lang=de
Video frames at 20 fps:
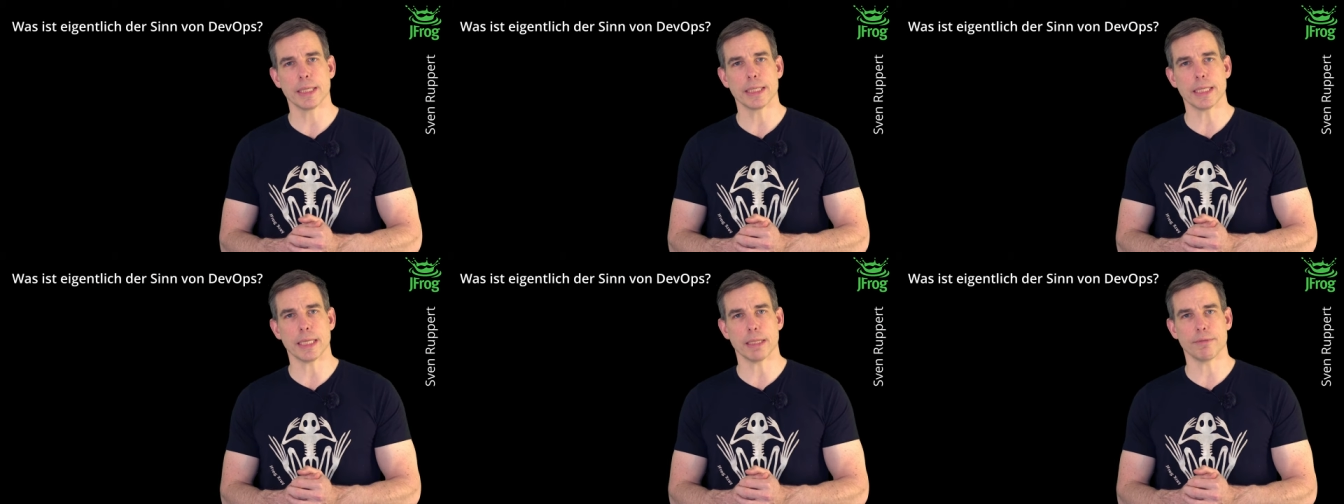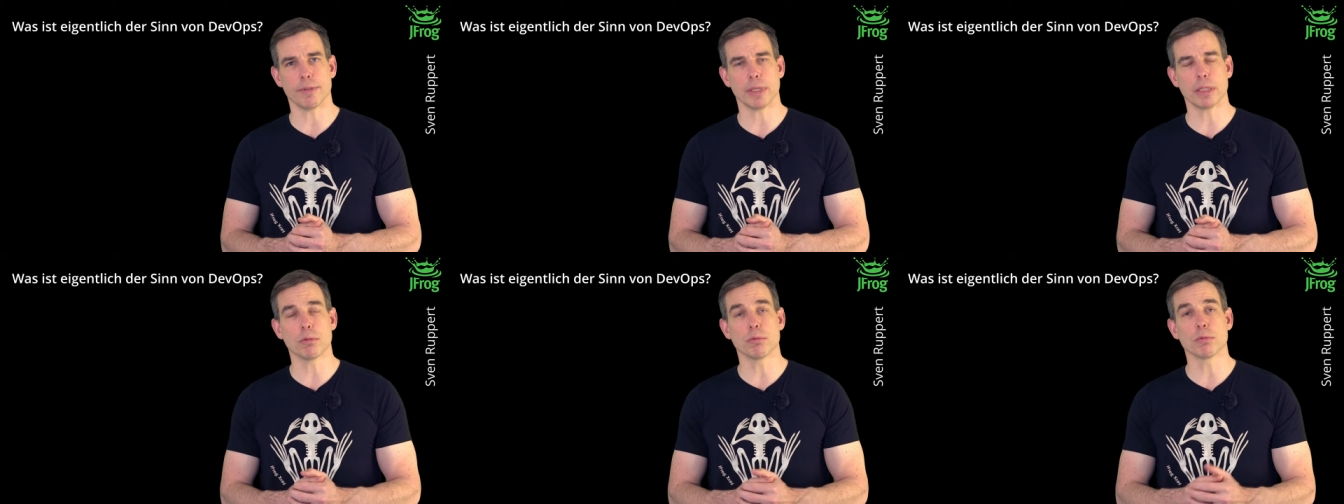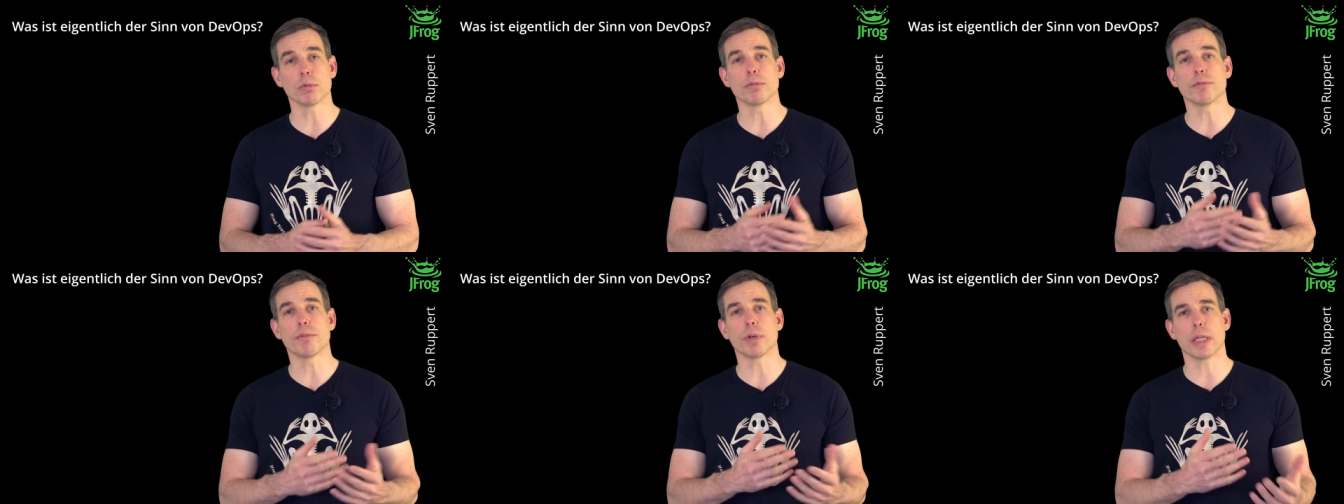der Entwicklung
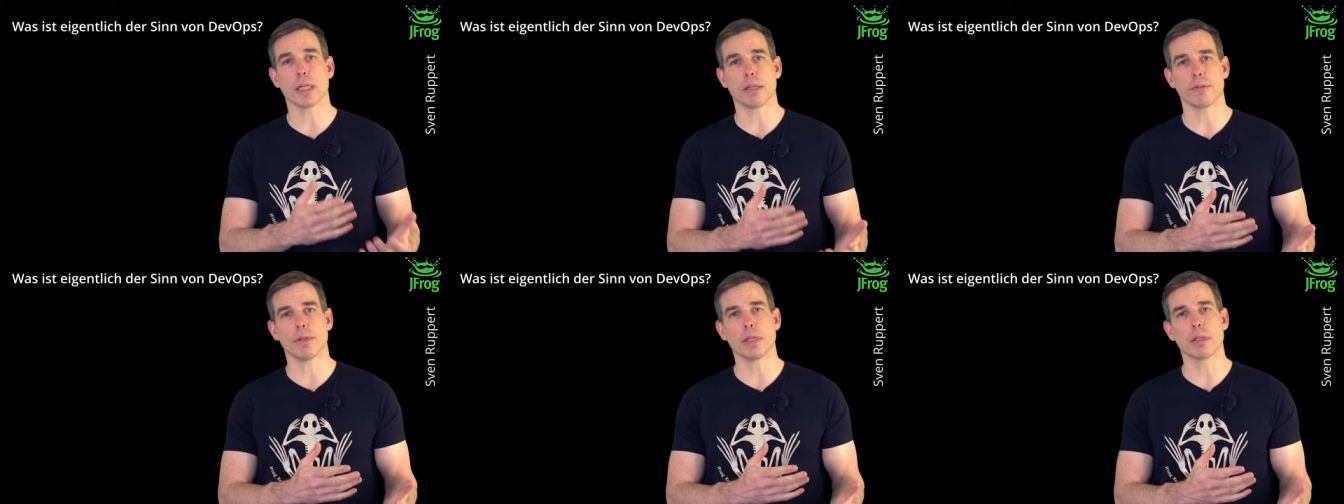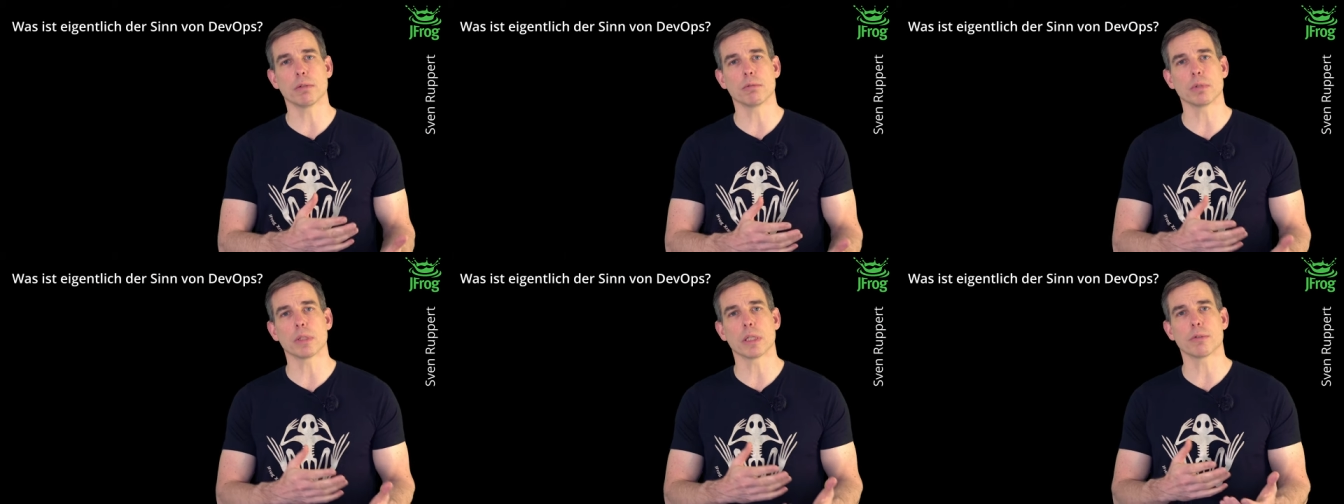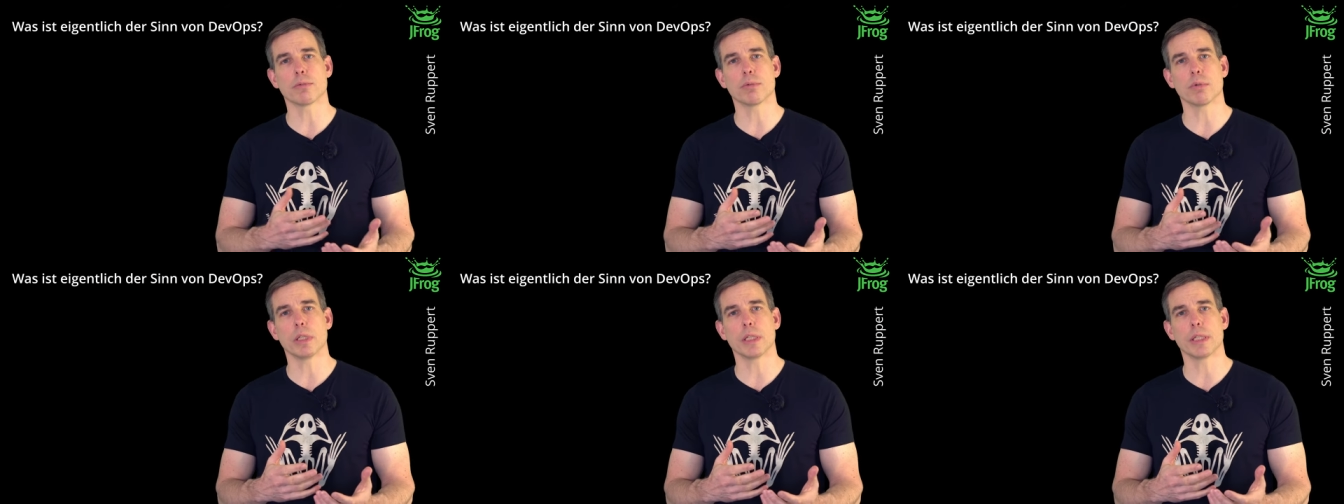und von der Entwicklung
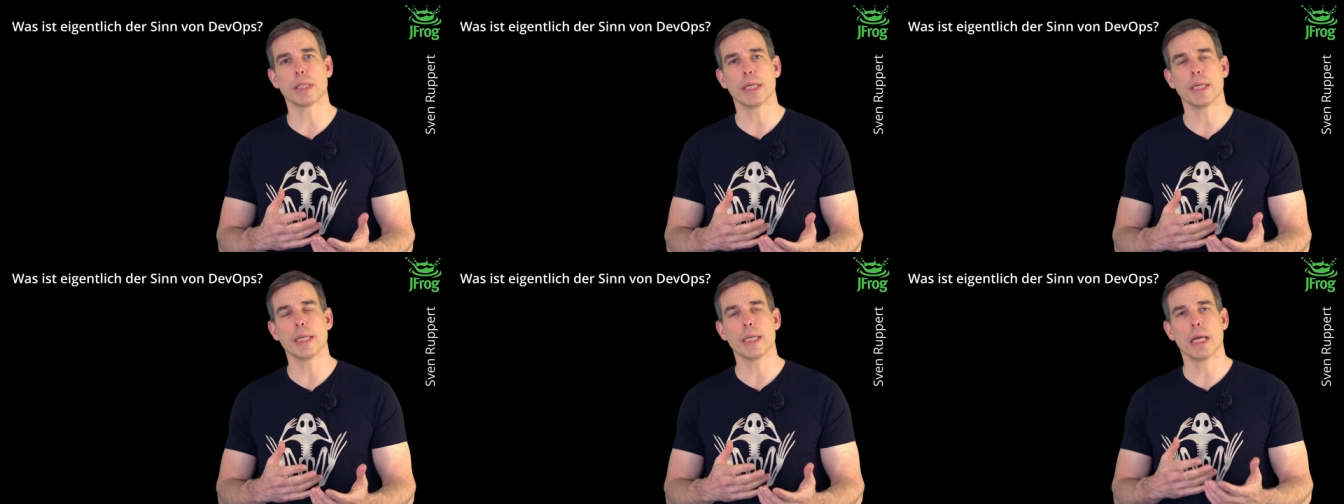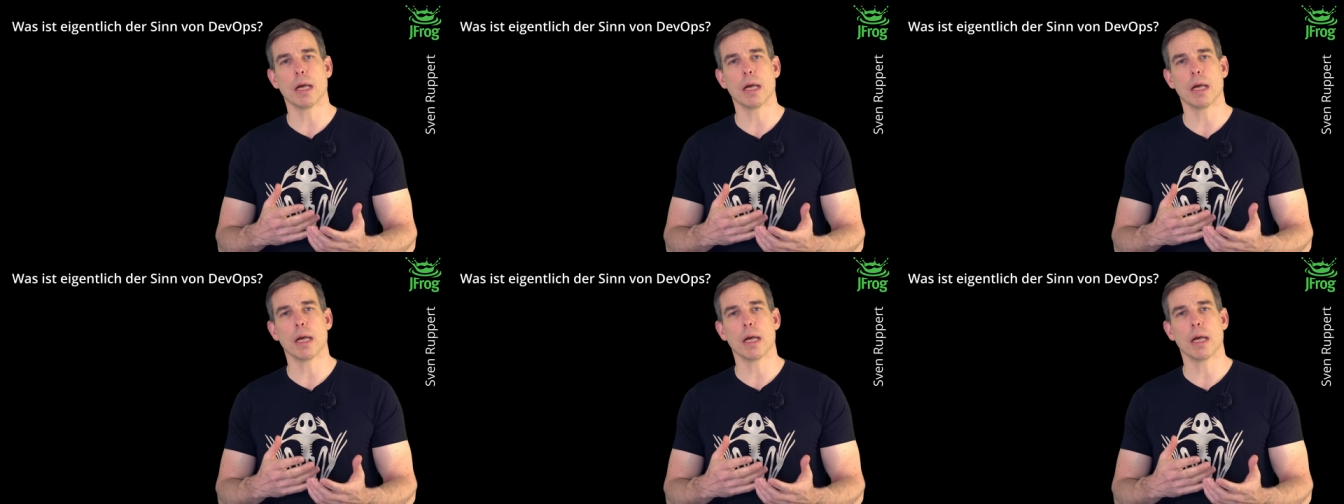natürlich